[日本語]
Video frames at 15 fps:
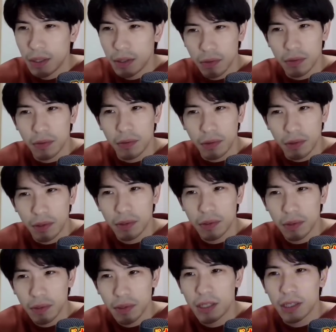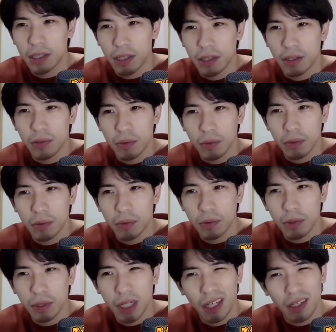うん勝ってた
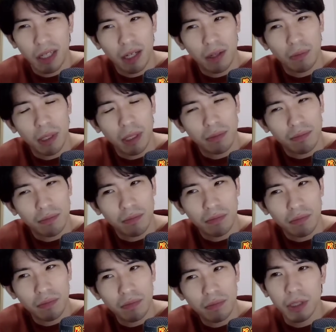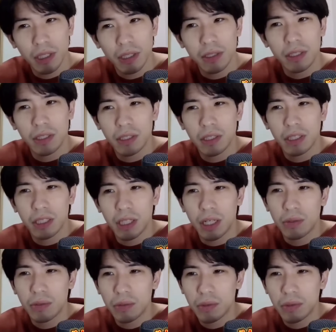とかいやまあ、うん、でも全然違